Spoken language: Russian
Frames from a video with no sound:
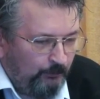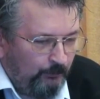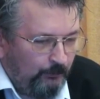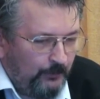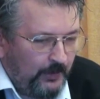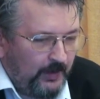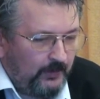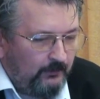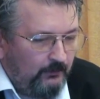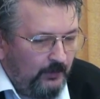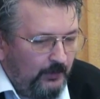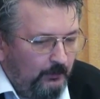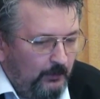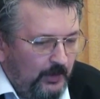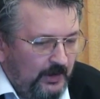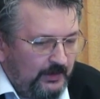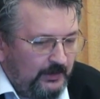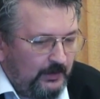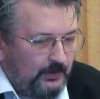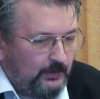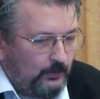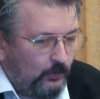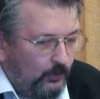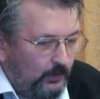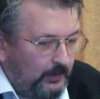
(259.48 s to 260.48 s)
первый
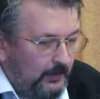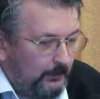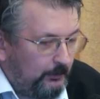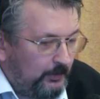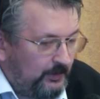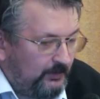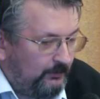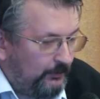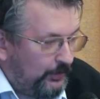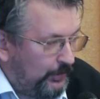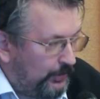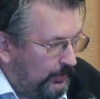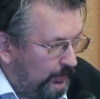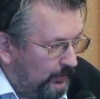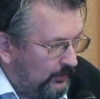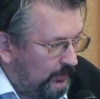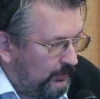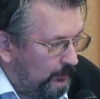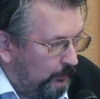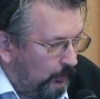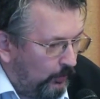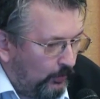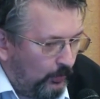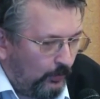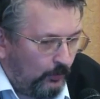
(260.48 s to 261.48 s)
месяц года посвящен
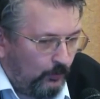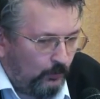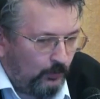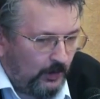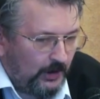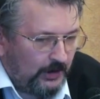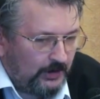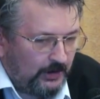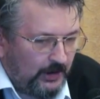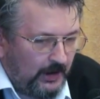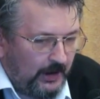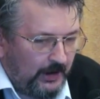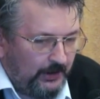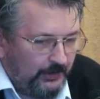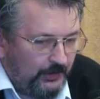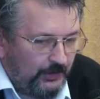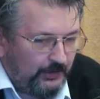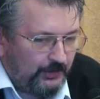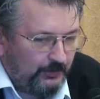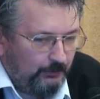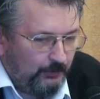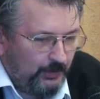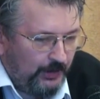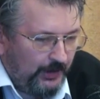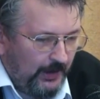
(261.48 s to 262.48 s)
сбору урожая
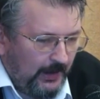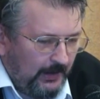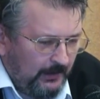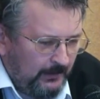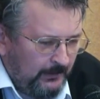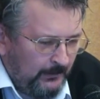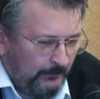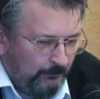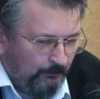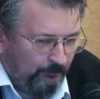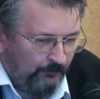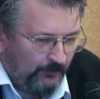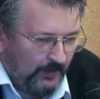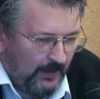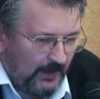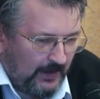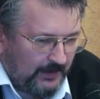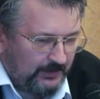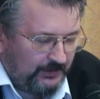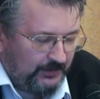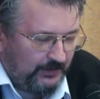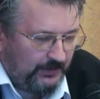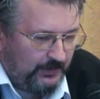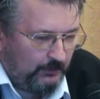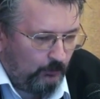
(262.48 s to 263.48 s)
ячменя,
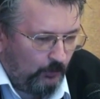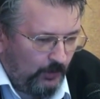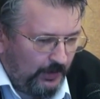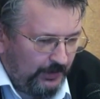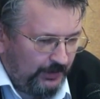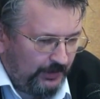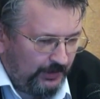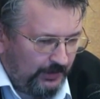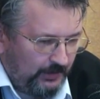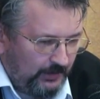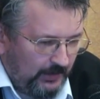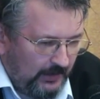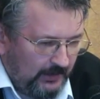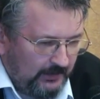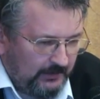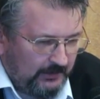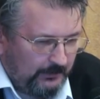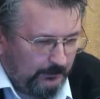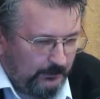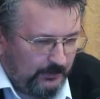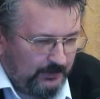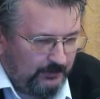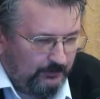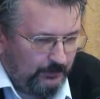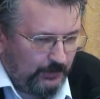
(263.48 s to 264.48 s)
а седьмой
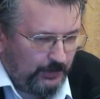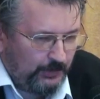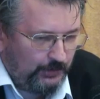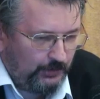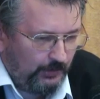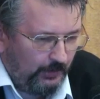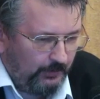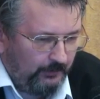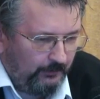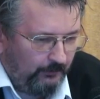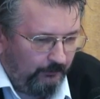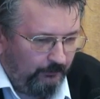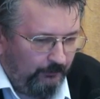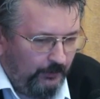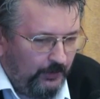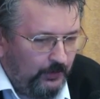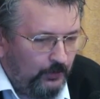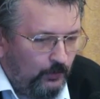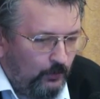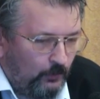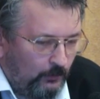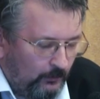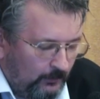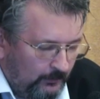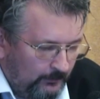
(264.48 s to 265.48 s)
считался посвященным
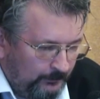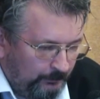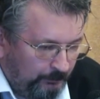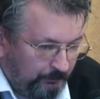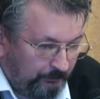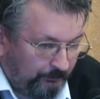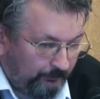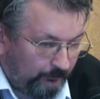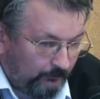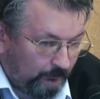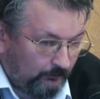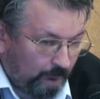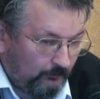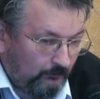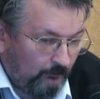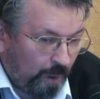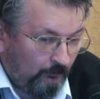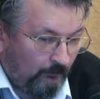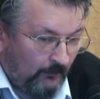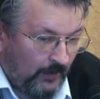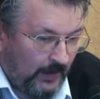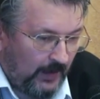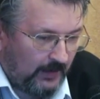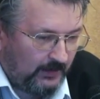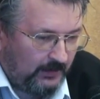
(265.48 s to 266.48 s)
вину.
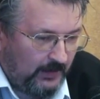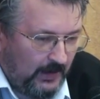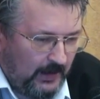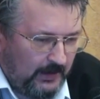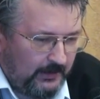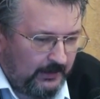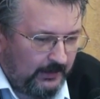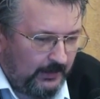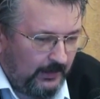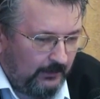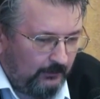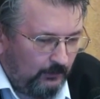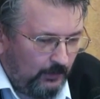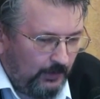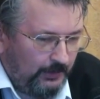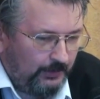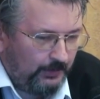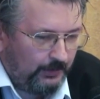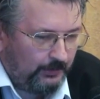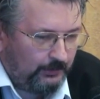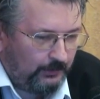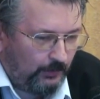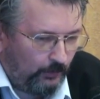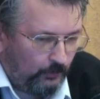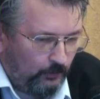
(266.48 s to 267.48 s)
Однако
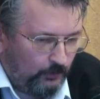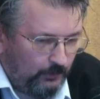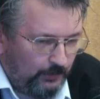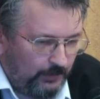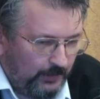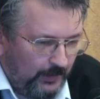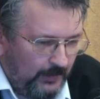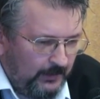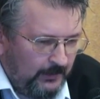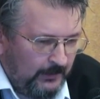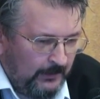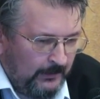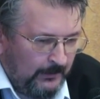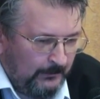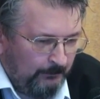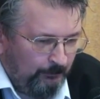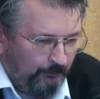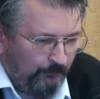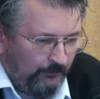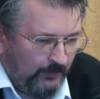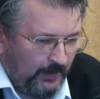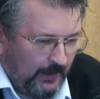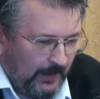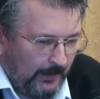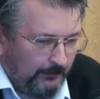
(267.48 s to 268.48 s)
довольно трудно
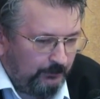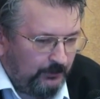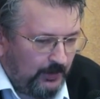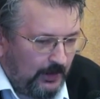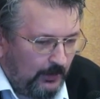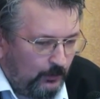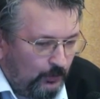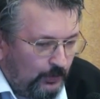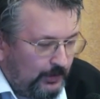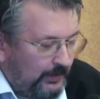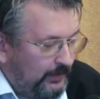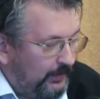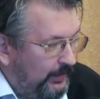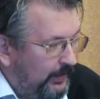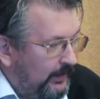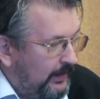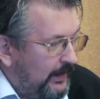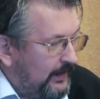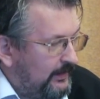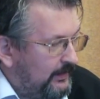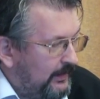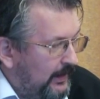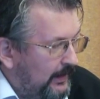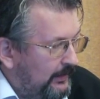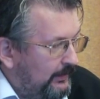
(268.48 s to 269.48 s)
обнаружить
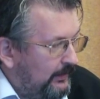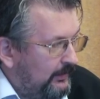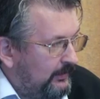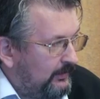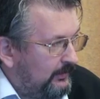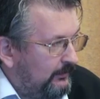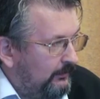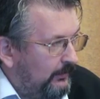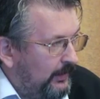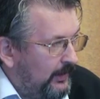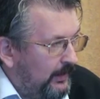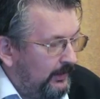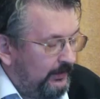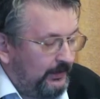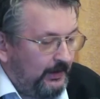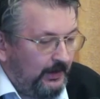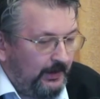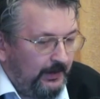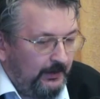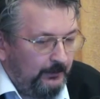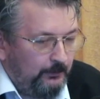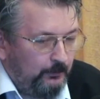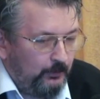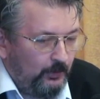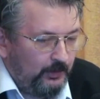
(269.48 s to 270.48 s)
доказательства этой
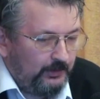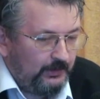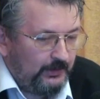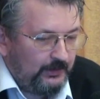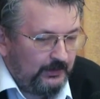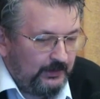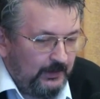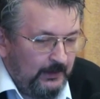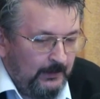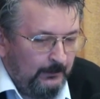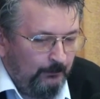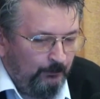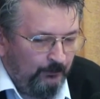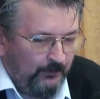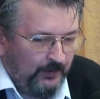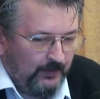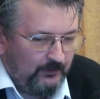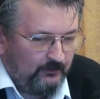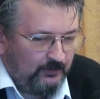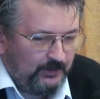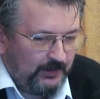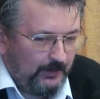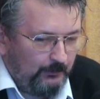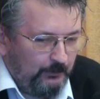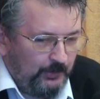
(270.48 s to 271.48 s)
гипотезы
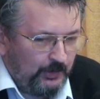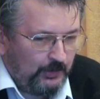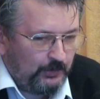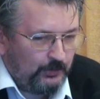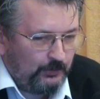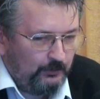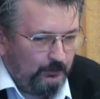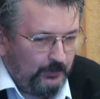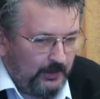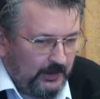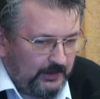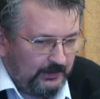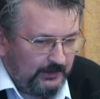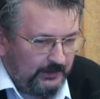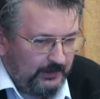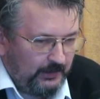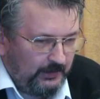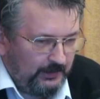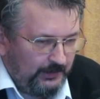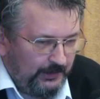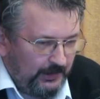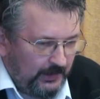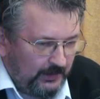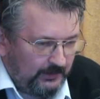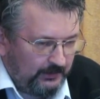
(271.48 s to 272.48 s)
в самих
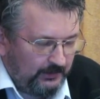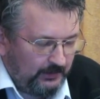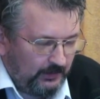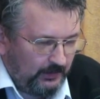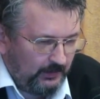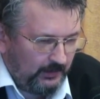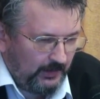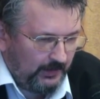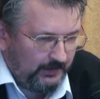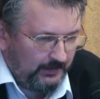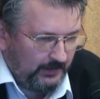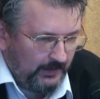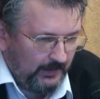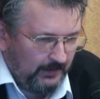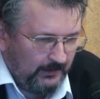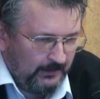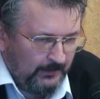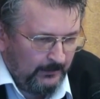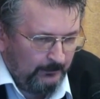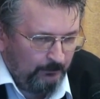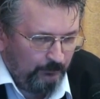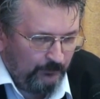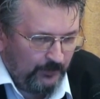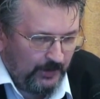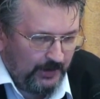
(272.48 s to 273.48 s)
шумерских текстах, хотя
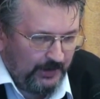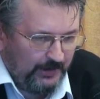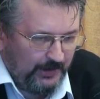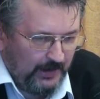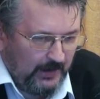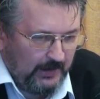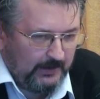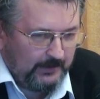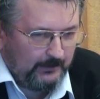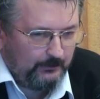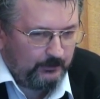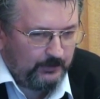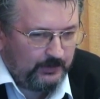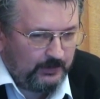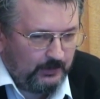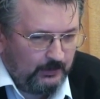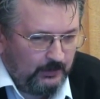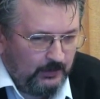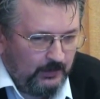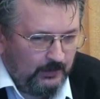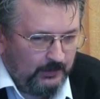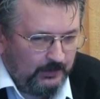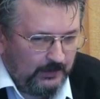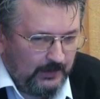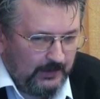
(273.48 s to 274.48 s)

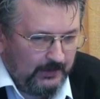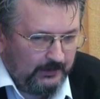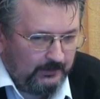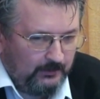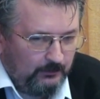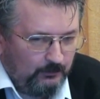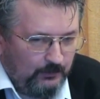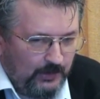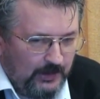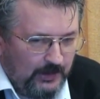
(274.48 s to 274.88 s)
Якобсон на этом